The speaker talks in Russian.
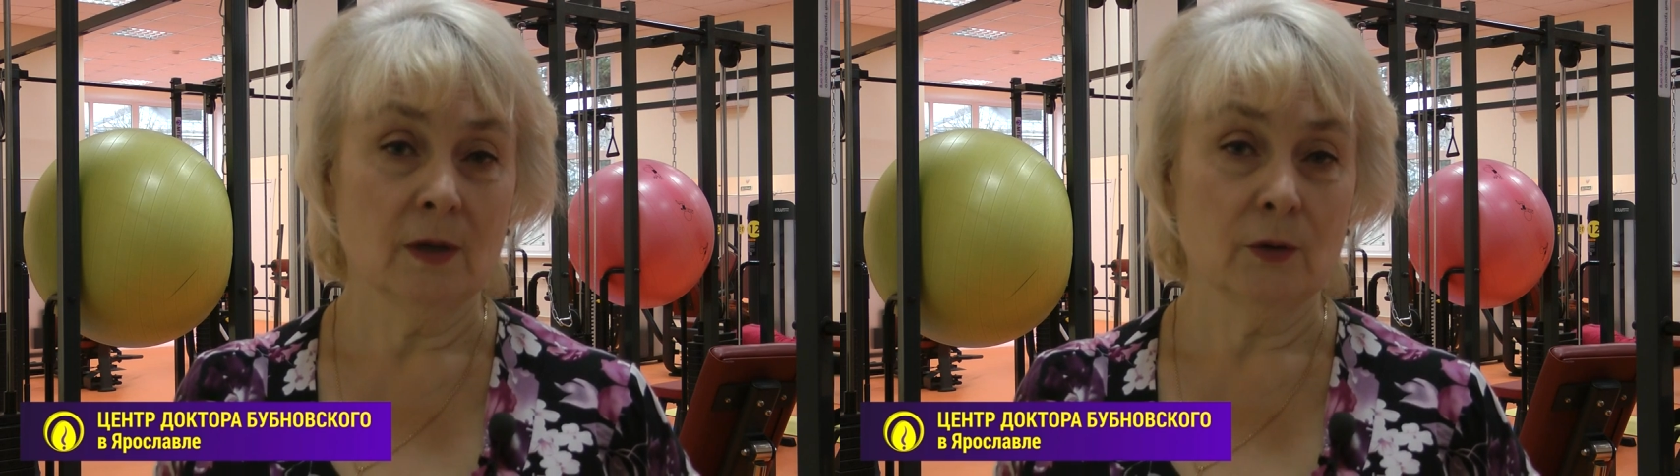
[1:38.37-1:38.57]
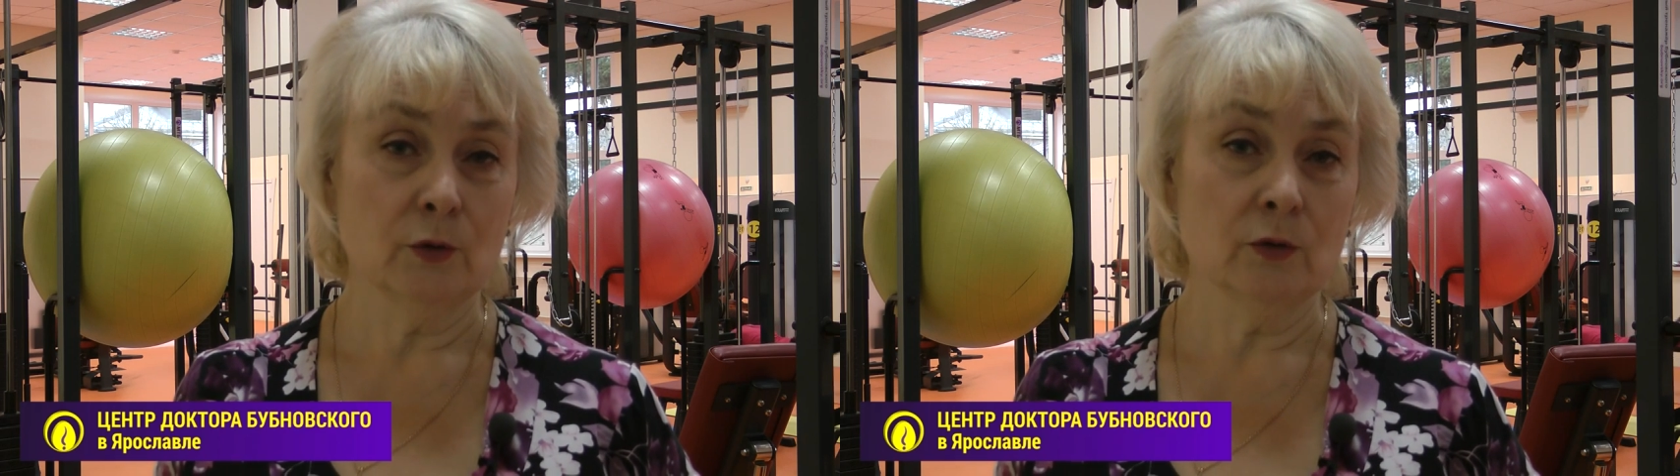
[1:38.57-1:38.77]

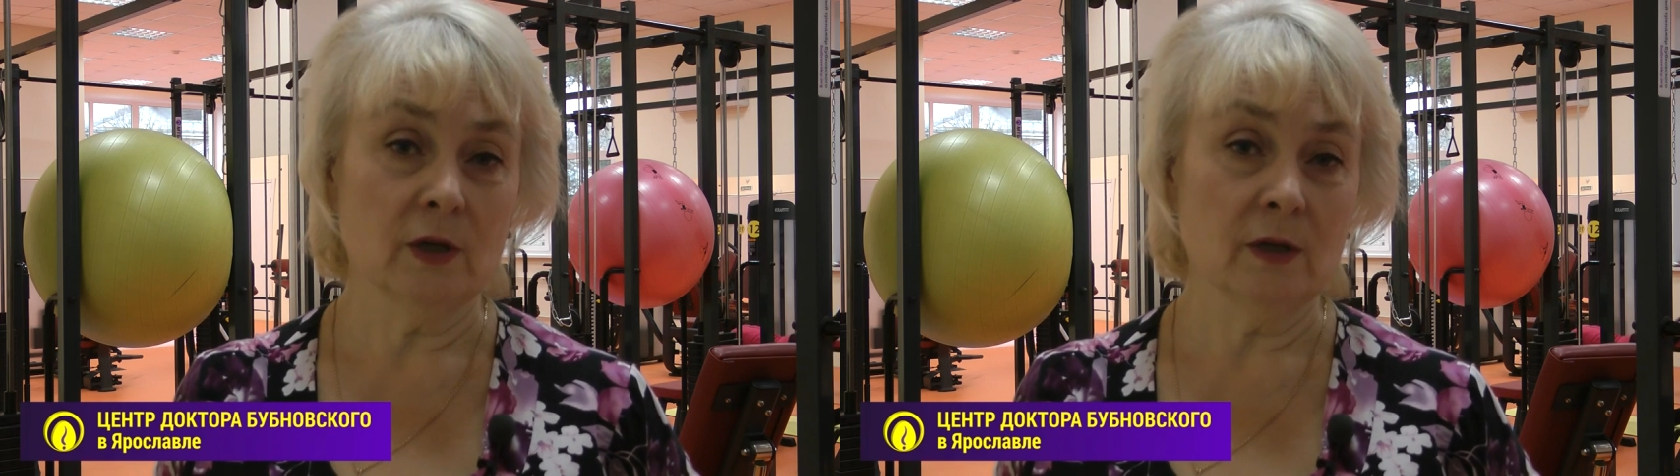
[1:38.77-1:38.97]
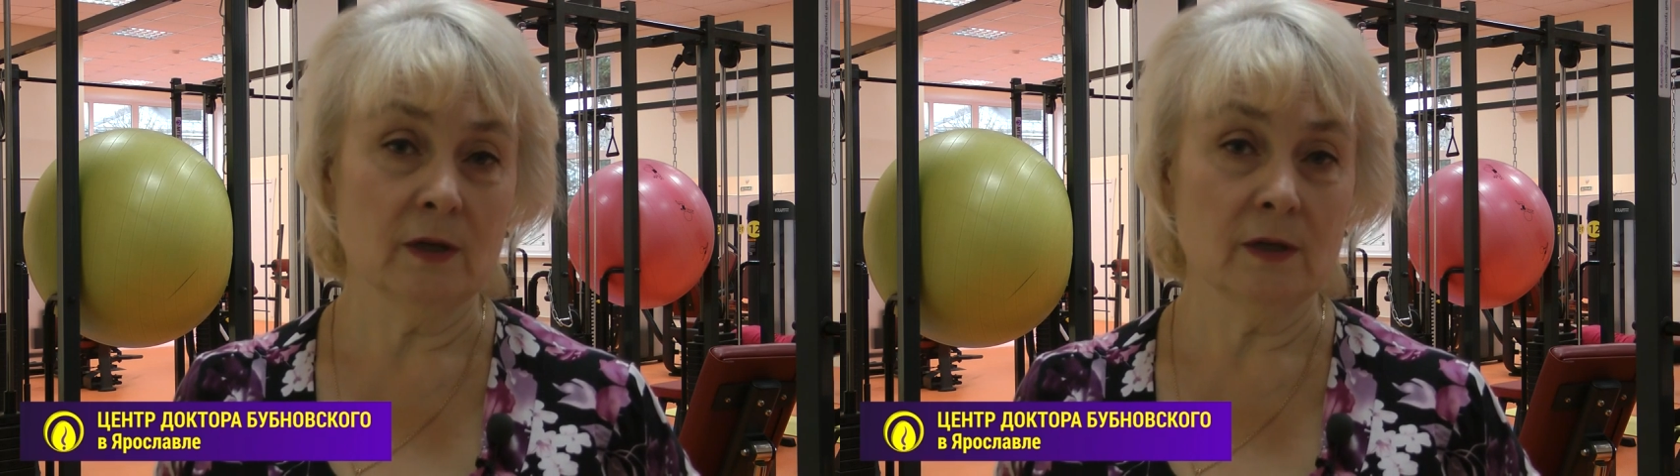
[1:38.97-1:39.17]
но
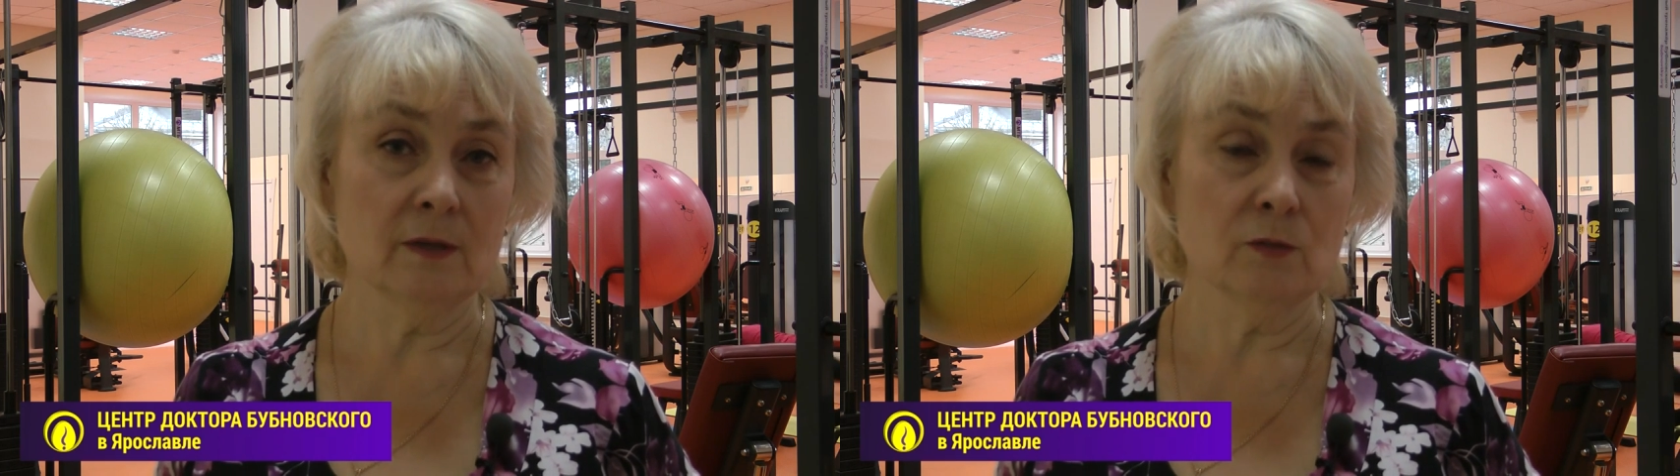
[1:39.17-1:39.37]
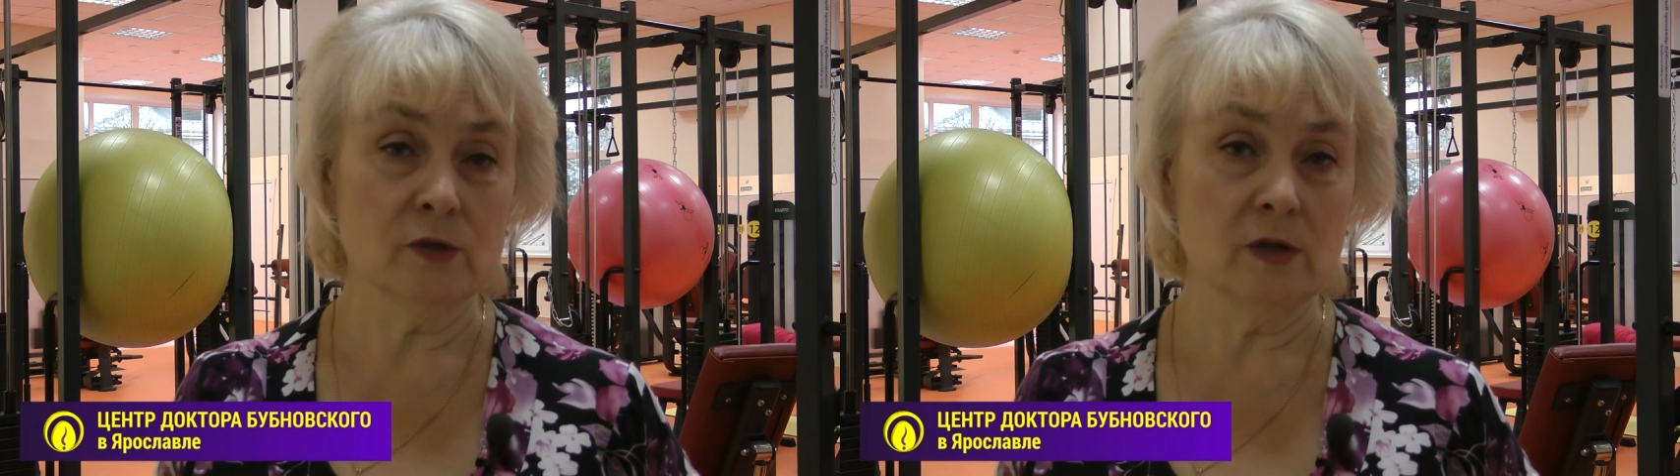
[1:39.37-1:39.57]
надо к
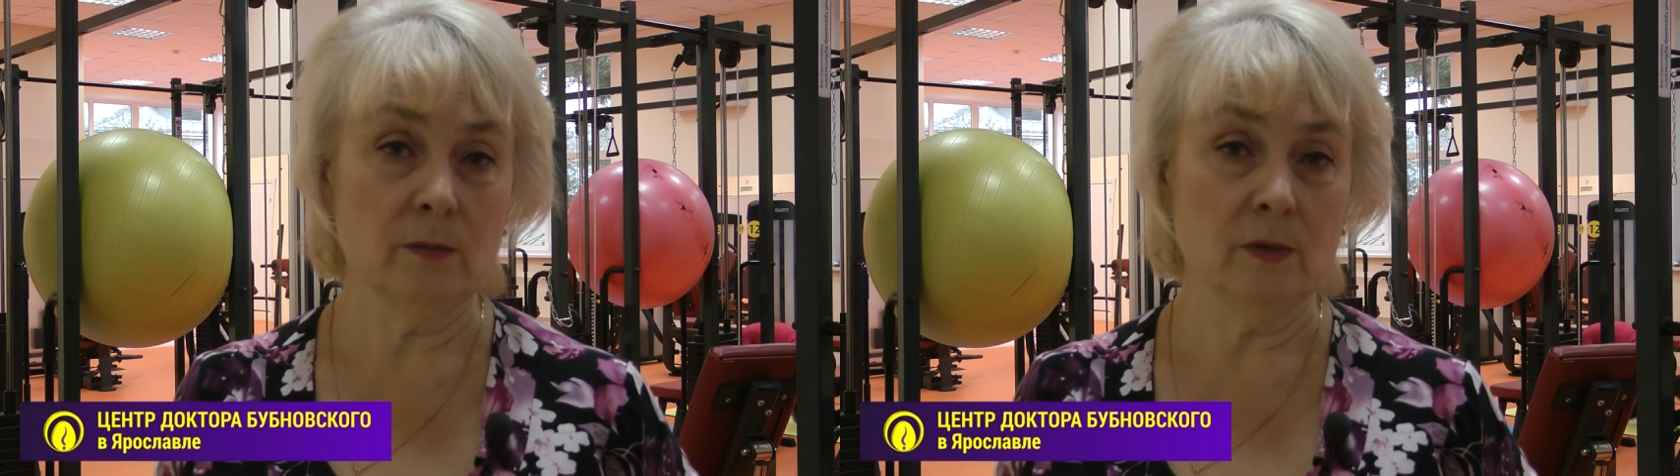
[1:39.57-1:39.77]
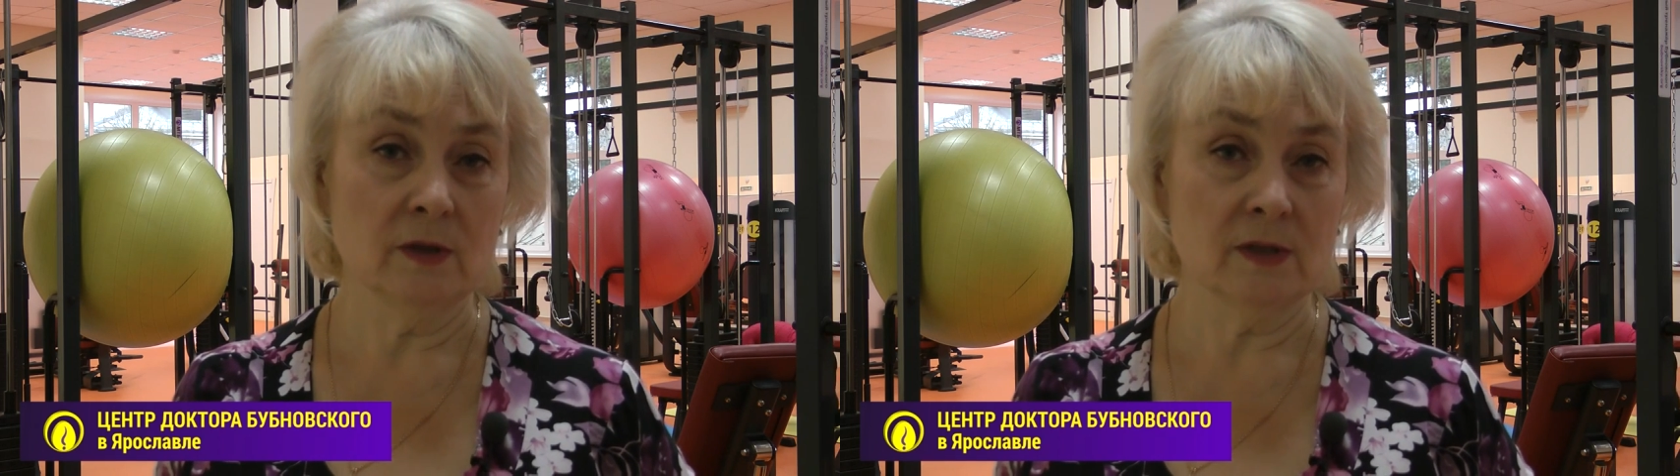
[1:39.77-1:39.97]
этому
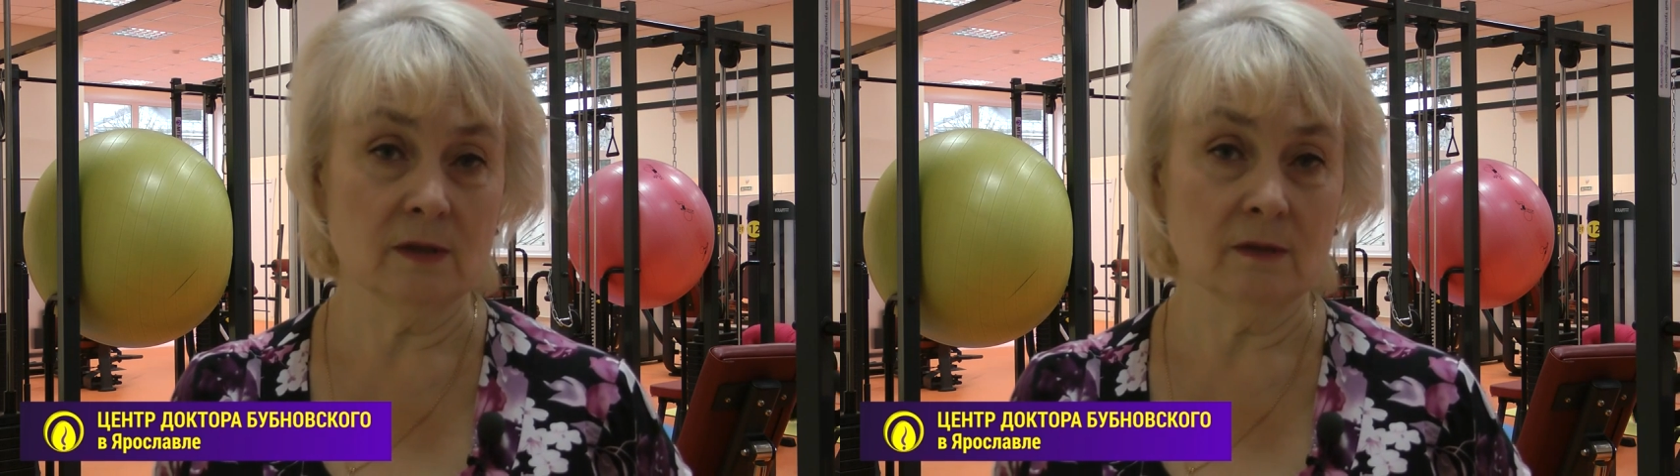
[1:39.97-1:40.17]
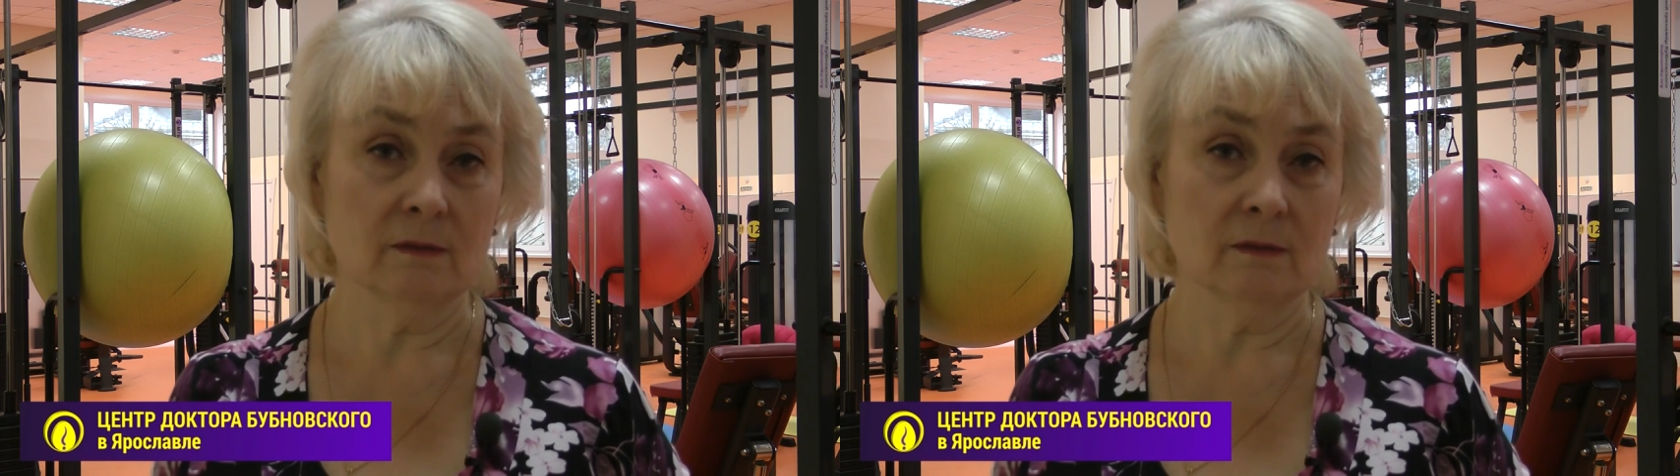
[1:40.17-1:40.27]
стремиться,